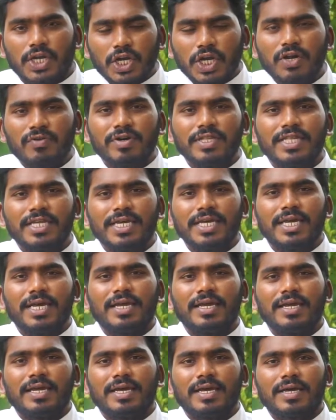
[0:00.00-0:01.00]
రెండవది
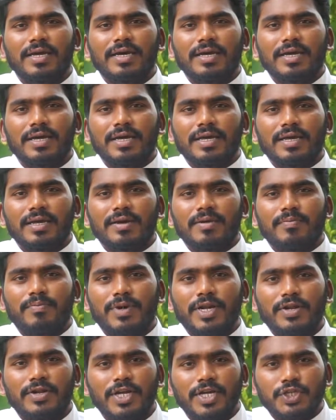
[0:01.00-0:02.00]

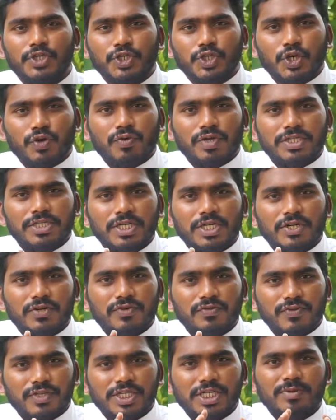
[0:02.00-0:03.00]
మనం
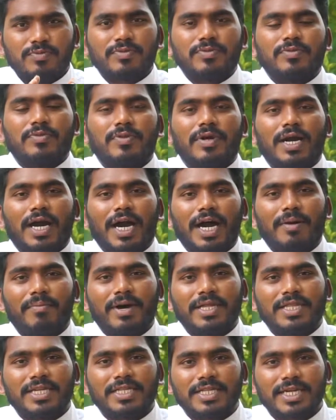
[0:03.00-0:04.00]
నేర్చుకోవలసినటువంటి విషయం ఆ
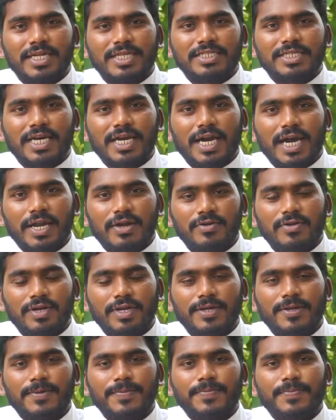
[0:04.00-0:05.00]
మదర్ తెరేసా గారి
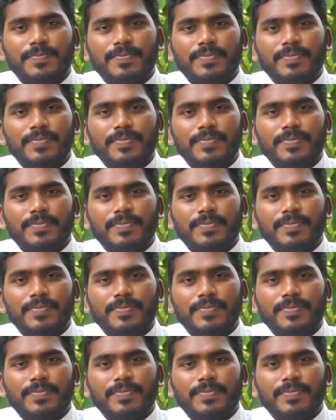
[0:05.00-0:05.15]
నుండి